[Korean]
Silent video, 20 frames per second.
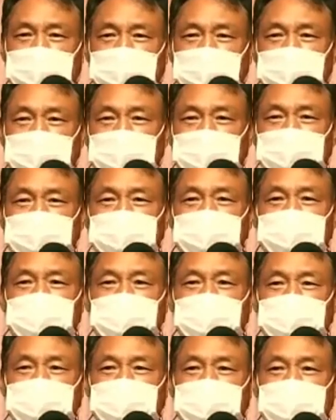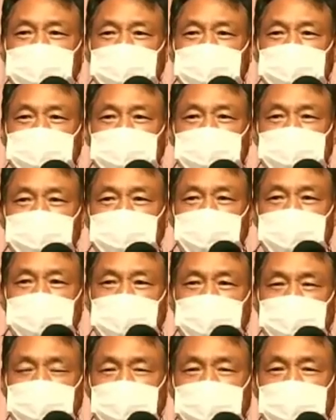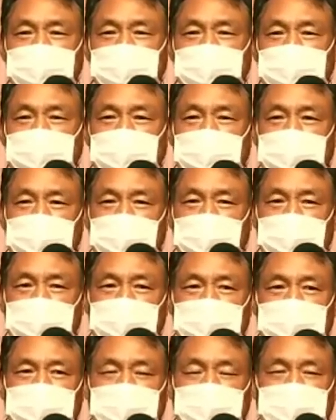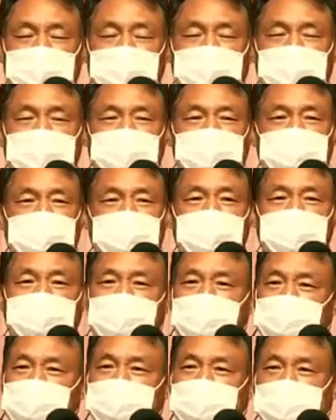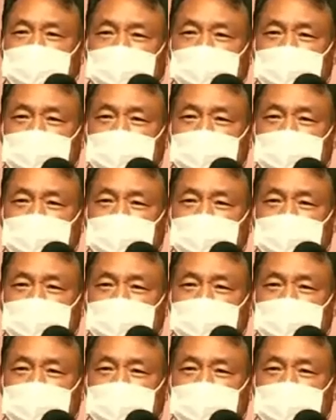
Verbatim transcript: 근데 성경에서는 뭐라고 얘기를 했냐니까 그게 맞는데